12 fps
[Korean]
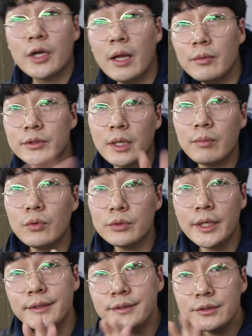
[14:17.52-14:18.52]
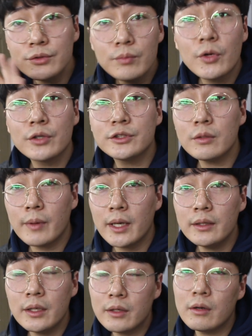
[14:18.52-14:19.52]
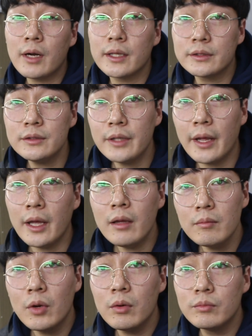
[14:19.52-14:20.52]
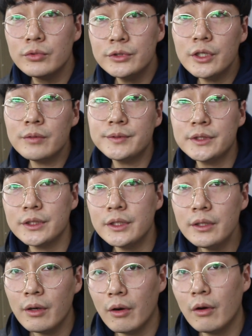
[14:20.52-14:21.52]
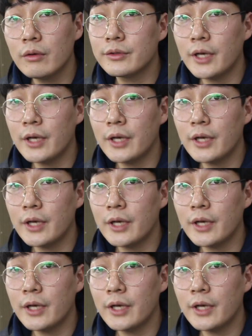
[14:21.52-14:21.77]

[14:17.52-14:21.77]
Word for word: 드라이버 잡고 테스트 좀 거쳐봐야 될 것 같은데 뭐 문제없이 어,